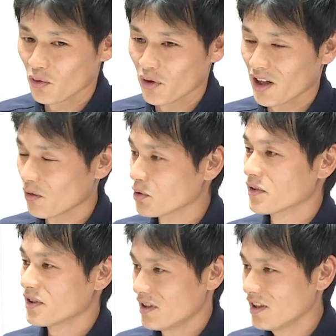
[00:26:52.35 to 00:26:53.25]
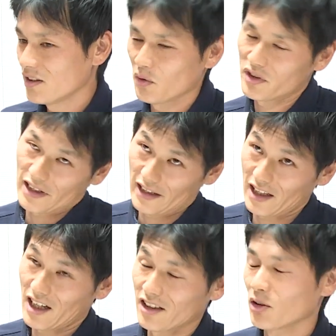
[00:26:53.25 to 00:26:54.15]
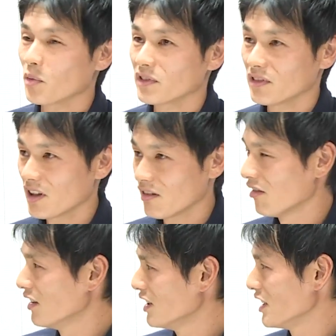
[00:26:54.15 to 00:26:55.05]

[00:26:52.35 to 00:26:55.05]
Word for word: 親の常識どうしたらいいかなと思うけど、